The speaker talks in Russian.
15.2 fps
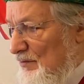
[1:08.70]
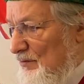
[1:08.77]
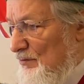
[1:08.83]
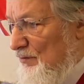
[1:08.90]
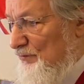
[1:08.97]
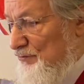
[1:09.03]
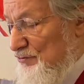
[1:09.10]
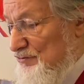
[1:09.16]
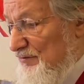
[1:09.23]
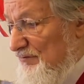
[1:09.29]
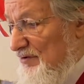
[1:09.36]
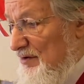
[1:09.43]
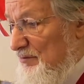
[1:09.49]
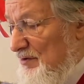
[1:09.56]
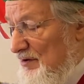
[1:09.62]
Но в то же
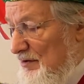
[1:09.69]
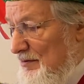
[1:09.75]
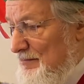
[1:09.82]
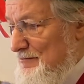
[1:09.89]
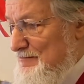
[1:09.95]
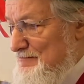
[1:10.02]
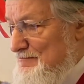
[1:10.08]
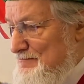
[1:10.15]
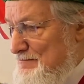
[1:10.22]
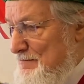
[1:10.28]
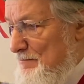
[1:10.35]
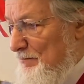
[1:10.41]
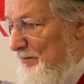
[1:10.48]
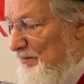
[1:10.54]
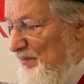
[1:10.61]
время
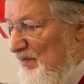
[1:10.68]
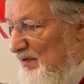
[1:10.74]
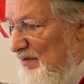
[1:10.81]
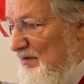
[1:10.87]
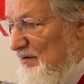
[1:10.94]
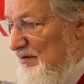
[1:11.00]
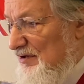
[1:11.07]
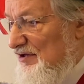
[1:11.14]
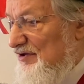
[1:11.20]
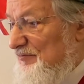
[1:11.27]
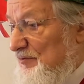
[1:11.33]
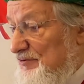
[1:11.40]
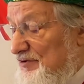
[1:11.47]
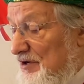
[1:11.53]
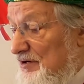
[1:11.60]

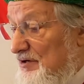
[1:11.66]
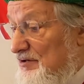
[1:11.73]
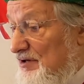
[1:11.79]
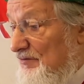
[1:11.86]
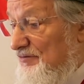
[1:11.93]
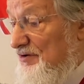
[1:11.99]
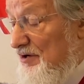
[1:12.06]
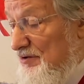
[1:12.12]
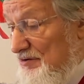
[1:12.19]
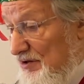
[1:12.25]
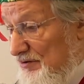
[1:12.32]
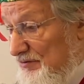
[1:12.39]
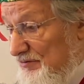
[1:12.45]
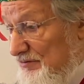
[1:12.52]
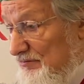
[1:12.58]
испытание для всех
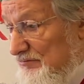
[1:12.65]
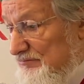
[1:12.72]
нас.